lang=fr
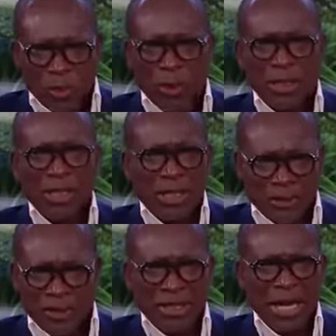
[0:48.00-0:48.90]
autorités, des
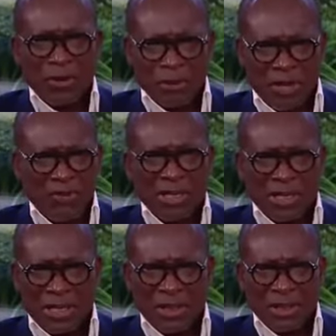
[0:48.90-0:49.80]
chefs d'État, des pays
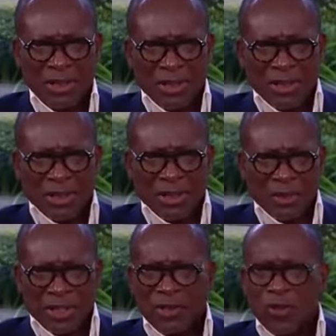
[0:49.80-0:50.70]
voisins,
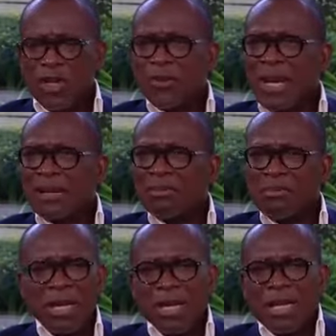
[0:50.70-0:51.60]
je sais de quoi je parle,
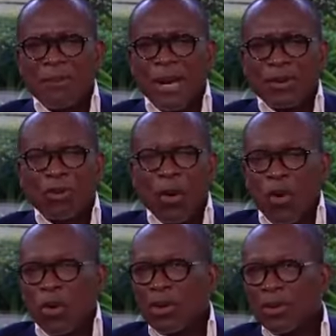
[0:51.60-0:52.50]
mais il n'est pas. non, attendez,